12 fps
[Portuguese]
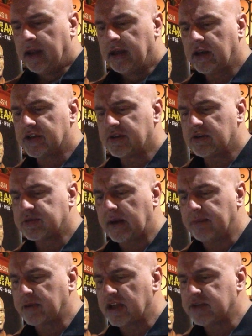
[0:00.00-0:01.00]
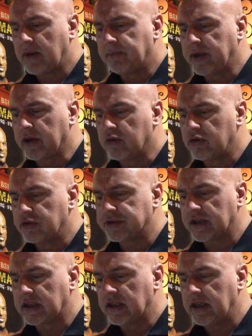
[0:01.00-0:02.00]
E nós vamos para a próxima
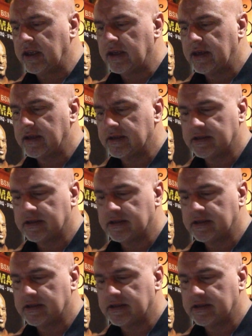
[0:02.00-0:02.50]
pergunta aqui,